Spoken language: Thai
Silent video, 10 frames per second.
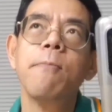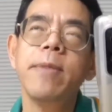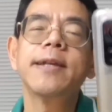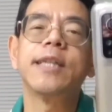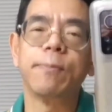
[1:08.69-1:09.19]

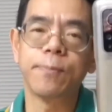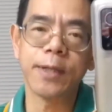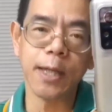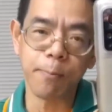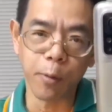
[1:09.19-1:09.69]
มี สิบ
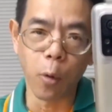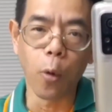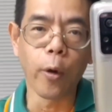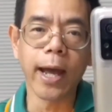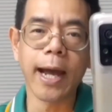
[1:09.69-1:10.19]
T Pro
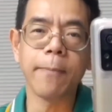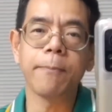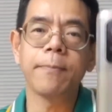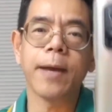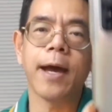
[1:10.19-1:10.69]
นะครับ
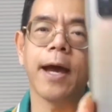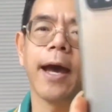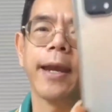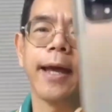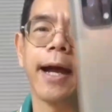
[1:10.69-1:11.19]
อ่า
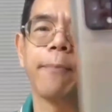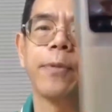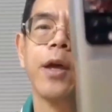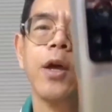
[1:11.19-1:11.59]
เนี่ยครับ